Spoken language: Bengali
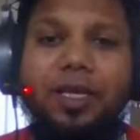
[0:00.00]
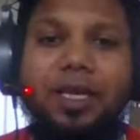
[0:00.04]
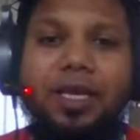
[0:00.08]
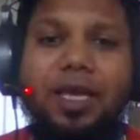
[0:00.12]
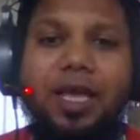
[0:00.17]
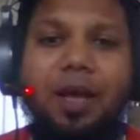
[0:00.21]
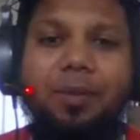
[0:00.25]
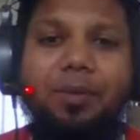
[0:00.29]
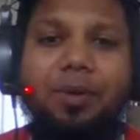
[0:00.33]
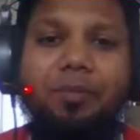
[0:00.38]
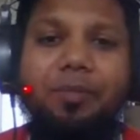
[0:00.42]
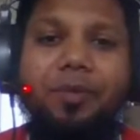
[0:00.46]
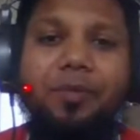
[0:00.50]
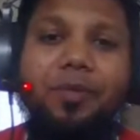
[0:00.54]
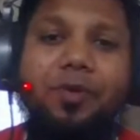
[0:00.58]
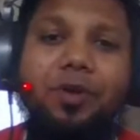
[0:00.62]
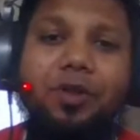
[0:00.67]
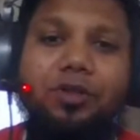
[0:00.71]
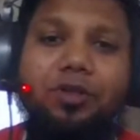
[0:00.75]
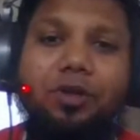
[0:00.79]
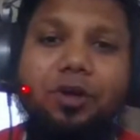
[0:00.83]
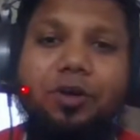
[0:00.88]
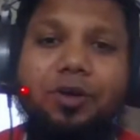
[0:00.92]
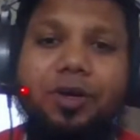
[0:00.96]
থেকে আমরা বিভিন্ন
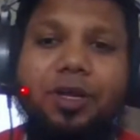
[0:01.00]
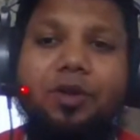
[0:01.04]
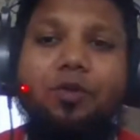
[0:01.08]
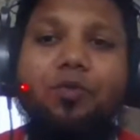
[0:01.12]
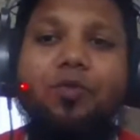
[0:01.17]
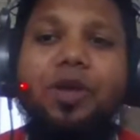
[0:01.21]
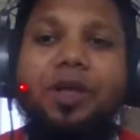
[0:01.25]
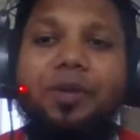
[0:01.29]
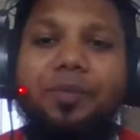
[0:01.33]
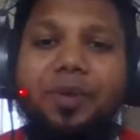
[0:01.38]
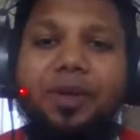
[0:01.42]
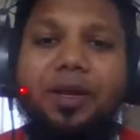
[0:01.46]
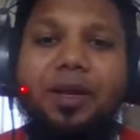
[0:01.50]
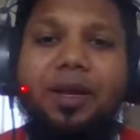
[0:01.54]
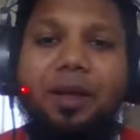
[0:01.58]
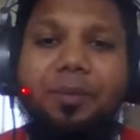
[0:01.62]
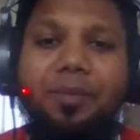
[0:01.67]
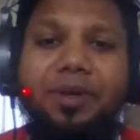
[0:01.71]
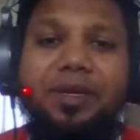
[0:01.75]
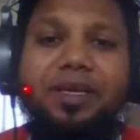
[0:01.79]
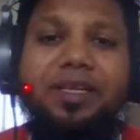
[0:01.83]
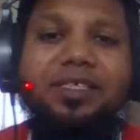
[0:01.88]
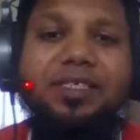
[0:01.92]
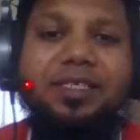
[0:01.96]
ধরনের ওয়েবিনার
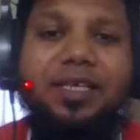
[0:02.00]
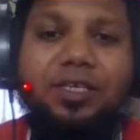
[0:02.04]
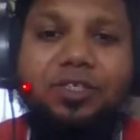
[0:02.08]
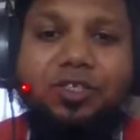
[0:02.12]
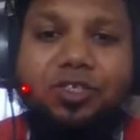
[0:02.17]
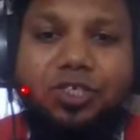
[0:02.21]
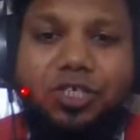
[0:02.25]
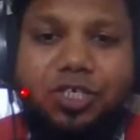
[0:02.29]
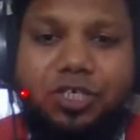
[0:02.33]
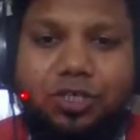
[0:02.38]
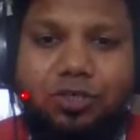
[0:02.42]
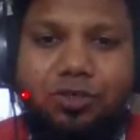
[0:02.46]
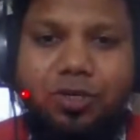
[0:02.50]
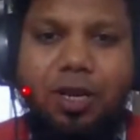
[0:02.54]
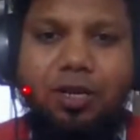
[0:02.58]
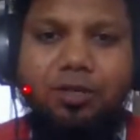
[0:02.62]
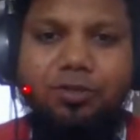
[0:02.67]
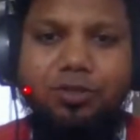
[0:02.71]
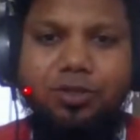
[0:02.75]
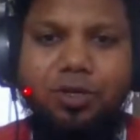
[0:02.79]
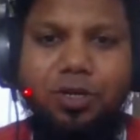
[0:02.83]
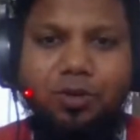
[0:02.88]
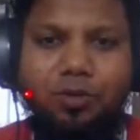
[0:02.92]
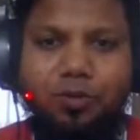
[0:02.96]
আমি ডিসকাশন সেশন
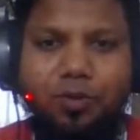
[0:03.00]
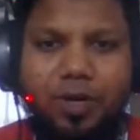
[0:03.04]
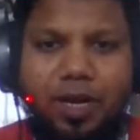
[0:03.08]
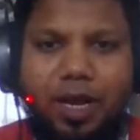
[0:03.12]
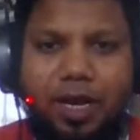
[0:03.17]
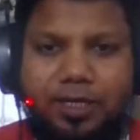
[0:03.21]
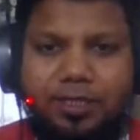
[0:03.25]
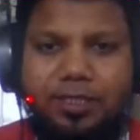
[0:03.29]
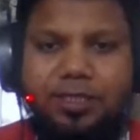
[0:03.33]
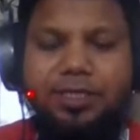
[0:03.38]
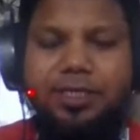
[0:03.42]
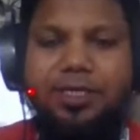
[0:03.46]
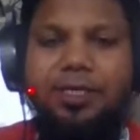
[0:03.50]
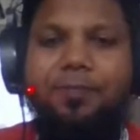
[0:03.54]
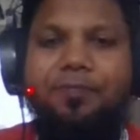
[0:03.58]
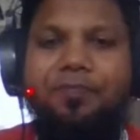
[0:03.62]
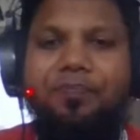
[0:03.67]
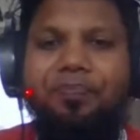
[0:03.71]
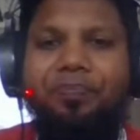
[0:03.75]
আলোচনা করে আসছি